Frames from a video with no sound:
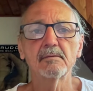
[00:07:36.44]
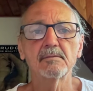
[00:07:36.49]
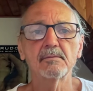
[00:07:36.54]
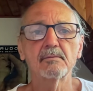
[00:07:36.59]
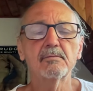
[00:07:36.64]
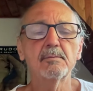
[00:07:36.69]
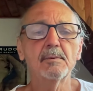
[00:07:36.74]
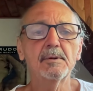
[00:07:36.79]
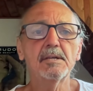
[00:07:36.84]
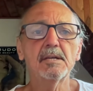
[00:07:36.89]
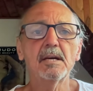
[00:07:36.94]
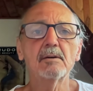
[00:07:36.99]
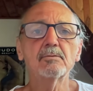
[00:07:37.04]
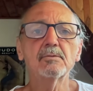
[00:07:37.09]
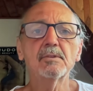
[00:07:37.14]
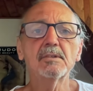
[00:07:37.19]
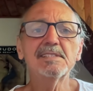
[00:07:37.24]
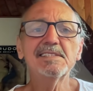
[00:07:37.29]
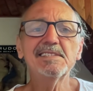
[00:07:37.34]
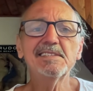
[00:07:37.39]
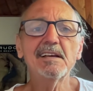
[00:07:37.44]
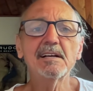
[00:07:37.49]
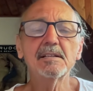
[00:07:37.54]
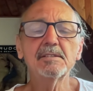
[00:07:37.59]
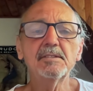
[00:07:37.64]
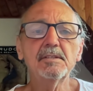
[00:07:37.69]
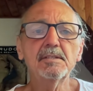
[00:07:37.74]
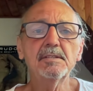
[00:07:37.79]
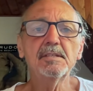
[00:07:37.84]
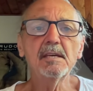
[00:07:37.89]
W moich
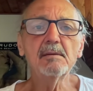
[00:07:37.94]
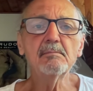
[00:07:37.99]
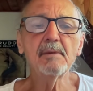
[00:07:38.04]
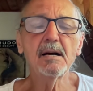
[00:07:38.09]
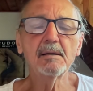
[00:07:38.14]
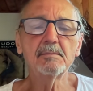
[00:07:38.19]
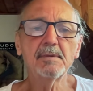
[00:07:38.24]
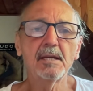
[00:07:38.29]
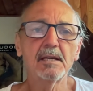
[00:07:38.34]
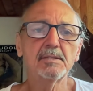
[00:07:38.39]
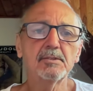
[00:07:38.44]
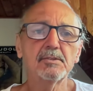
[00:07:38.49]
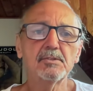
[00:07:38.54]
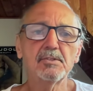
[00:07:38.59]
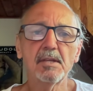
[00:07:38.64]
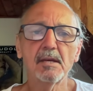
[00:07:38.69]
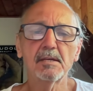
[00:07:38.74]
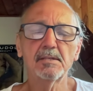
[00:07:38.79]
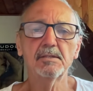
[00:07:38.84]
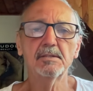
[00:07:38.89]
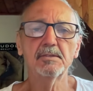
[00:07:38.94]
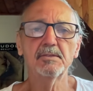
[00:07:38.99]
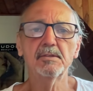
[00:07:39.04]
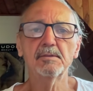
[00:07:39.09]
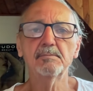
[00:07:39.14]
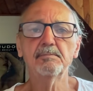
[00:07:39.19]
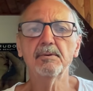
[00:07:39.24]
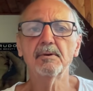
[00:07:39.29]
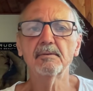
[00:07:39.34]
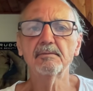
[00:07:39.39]
audycjach nie mam jakichś takich
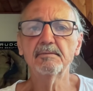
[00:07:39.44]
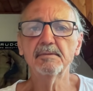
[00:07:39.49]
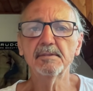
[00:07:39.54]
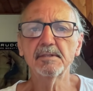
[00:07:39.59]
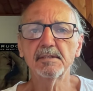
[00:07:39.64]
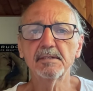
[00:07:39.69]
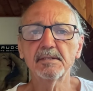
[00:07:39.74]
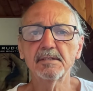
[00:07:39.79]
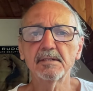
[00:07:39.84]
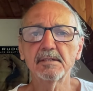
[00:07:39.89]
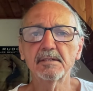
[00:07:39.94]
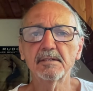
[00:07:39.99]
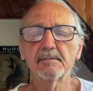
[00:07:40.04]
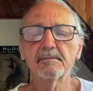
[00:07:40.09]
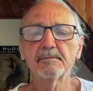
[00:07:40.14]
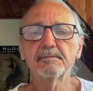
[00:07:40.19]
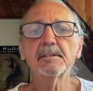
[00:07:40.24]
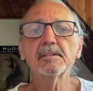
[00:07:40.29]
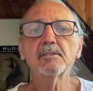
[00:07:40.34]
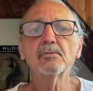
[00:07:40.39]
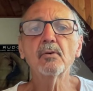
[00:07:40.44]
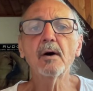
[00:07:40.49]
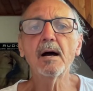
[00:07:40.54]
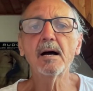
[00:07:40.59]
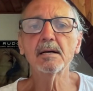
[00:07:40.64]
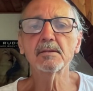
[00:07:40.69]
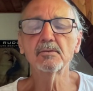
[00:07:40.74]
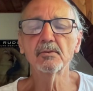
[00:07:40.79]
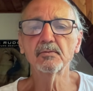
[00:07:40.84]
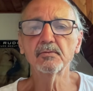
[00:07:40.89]
typowych e,
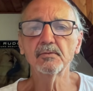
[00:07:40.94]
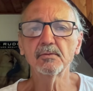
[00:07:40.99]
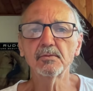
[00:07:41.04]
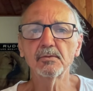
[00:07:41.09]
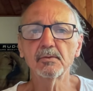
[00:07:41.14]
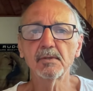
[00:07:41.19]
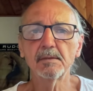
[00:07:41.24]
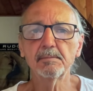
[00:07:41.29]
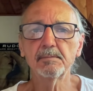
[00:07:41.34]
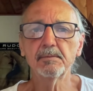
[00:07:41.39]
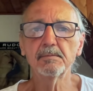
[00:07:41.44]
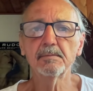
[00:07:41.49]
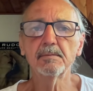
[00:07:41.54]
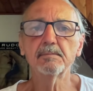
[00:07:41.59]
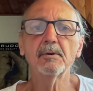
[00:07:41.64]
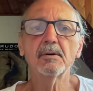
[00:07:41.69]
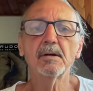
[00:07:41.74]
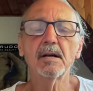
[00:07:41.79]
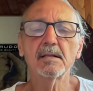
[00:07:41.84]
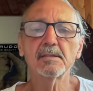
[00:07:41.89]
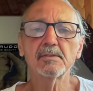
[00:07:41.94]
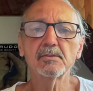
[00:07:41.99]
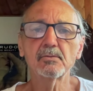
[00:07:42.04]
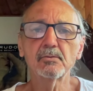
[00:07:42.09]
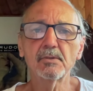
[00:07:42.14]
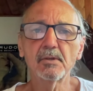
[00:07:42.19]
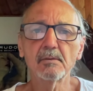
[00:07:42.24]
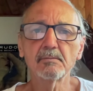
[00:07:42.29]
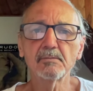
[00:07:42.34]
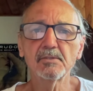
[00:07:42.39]
wykładów, które
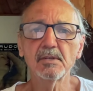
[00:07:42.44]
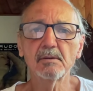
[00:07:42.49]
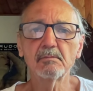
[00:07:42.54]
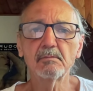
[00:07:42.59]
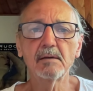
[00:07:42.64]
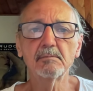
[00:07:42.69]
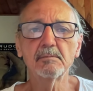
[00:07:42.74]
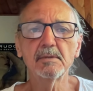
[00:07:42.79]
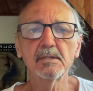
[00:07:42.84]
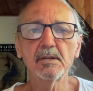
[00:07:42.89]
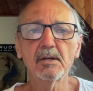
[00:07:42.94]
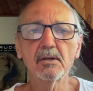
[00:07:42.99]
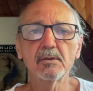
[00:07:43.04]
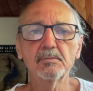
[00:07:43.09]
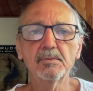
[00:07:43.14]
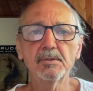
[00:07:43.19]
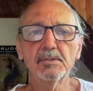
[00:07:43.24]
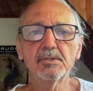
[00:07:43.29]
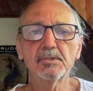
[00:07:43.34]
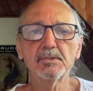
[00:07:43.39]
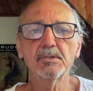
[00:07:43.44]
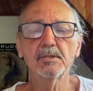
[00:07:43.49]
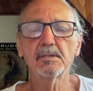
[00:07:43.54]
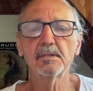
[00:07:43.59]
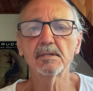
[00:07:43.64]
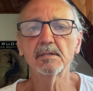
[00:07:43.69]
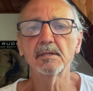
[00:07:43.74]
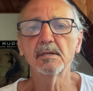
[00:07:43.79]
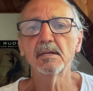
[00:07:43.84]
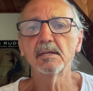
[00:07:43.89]
pokazują, co mamy robić, e,
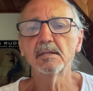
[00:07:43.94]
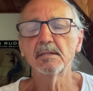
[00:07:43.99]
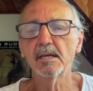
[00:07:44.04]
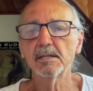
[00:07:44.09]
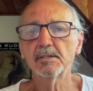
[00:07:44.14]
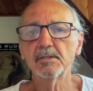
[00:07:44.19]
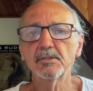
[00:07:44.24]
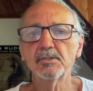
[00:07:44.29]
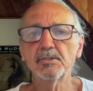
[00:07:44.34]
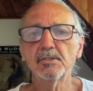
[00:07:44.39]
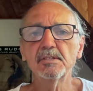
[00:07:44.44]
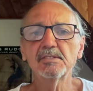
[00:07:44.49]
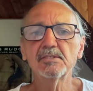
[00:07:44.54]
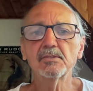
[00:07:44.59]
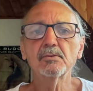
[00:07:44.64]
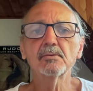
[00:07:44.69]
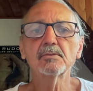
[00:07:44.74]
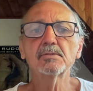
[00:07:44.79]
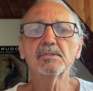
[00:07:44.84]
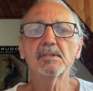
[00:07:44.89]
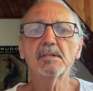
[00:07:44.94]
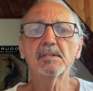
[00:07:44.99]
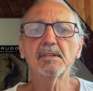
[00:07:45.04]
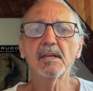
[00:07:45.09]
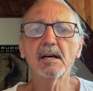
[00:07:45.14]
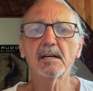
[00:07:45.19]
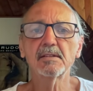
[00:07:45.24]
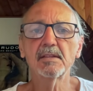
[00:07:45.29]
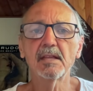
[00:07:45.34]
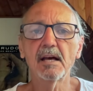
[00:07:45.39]
jakieś instrukcje i
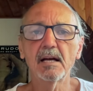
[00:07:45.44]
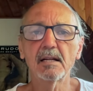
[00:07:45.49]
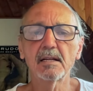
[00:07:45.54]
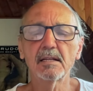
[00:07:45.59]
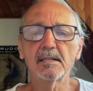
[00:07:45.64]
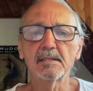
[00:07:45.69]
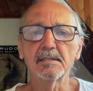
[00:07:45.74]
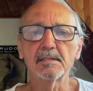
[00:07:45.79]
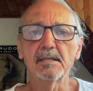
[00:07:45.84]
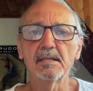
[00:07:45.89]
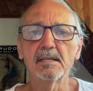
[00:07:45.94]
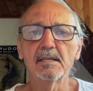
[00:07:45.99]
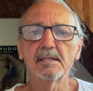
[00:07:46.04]
tak dalej.